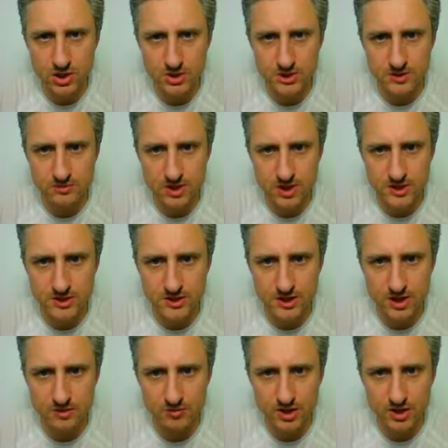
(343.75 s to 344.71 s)
17
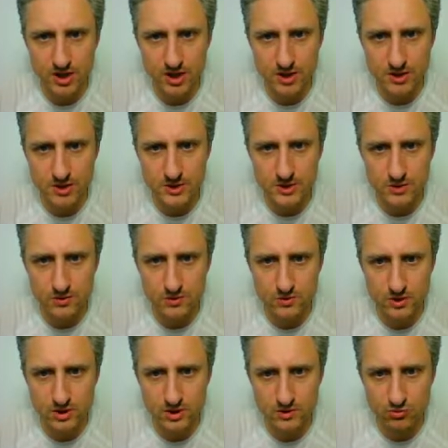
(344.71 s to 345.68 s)
апреля,
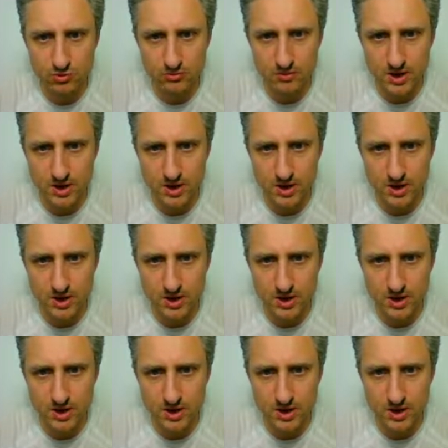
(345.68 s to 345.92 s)
секунды не будем